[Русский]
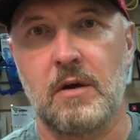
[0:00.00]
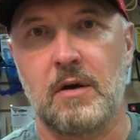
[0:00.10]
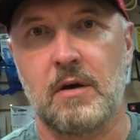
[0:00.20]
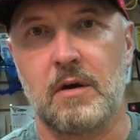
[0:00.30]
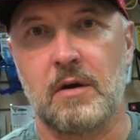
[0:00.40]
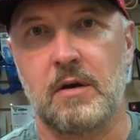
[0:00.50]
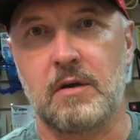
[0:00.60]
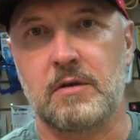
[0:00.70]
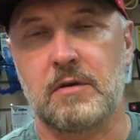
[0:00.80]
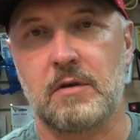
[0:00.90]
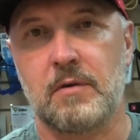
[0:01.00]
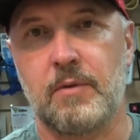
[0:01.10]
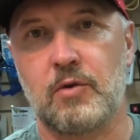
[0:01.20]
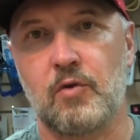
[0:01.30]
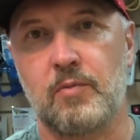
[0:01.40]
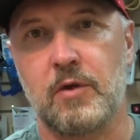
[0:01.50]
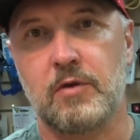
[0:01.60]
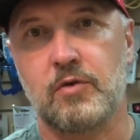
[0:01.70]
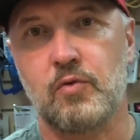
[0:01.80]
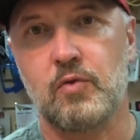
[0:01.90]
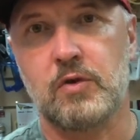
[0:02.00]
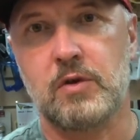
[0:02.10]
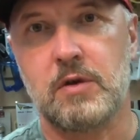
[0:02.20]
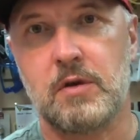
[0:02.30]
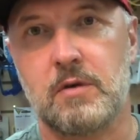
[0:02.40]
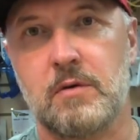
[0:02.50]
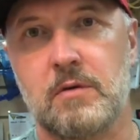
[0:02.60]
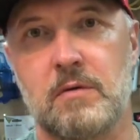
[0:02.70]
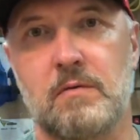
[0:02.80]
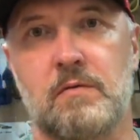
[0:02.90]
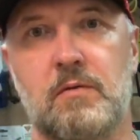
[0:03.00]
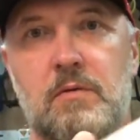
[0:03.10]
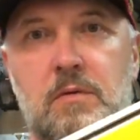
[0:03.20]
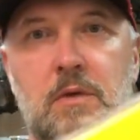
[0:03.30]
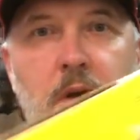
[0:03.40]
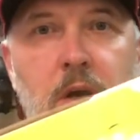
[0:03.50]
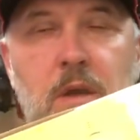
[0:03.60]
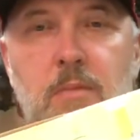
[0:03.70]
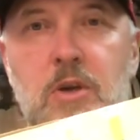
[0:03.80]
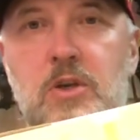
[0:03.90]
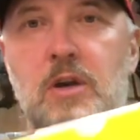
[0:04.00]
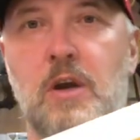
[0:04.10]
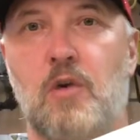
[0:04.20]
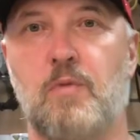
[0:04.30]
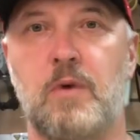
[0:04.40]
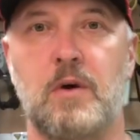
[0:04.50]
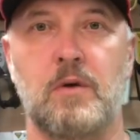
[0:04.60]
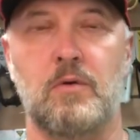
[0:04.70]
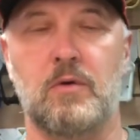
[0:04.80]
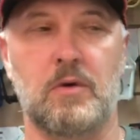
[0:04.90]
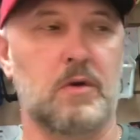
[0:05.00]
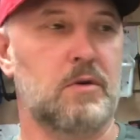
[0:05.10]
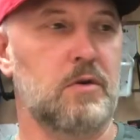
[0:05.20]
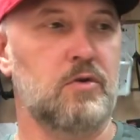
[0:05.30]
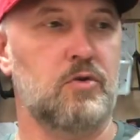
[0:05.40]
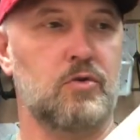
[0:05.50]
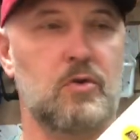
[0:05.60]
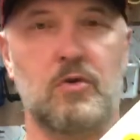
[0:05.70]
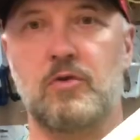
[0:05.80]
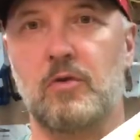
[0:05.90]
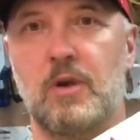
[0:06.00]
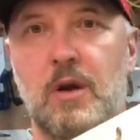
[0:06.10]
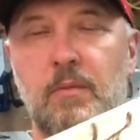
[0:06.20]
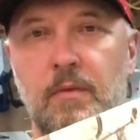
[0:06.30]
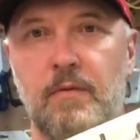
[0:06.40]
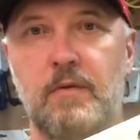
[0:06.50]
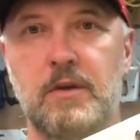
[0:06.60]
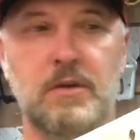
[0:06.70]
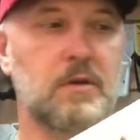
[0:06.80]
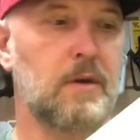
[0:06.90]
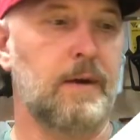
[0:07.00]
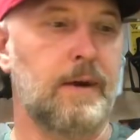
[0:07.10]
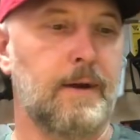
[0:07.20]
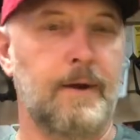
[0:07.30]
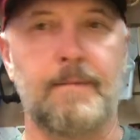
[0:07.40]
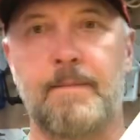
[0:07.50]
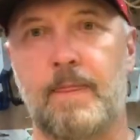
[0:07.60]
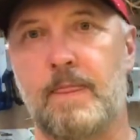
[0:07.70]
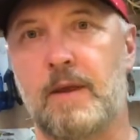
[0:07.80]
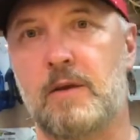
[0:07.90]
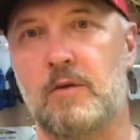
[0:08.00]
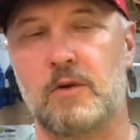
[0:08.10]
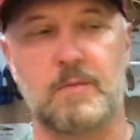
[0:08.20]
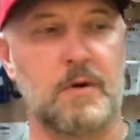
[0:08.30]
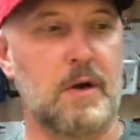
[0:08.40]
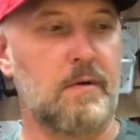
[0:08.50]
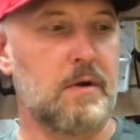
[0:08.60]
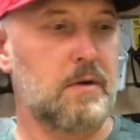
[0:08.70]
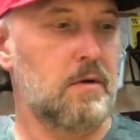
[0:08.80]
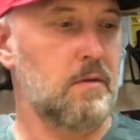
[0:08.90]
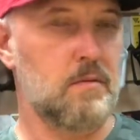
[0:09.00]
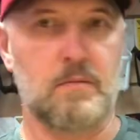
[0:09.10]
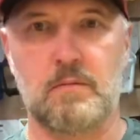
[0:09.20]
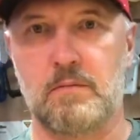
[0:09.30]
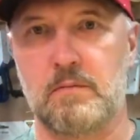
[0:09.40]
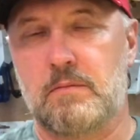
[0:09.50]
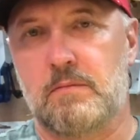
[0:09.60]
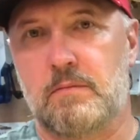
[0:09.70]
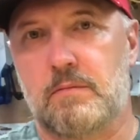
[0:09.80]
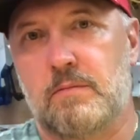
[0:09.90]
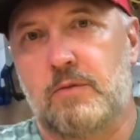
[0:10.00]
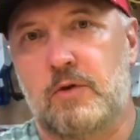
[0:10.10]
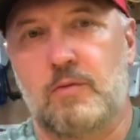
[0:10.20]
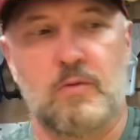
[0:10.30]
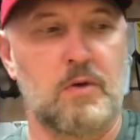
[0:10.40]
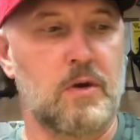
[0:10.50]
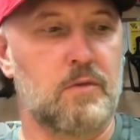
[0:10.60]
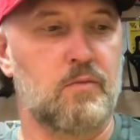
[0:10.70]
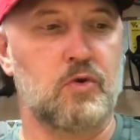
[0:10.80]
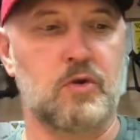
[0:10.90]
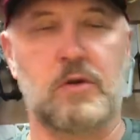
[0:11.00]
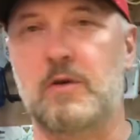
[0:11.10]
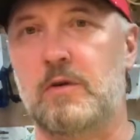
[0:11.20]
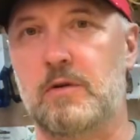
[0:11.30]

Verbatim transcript: А, есть подробная инструкция, вот такая небольшая коробка, около 1300 грамм весит – надо ее распаковать и почему бы нет, можно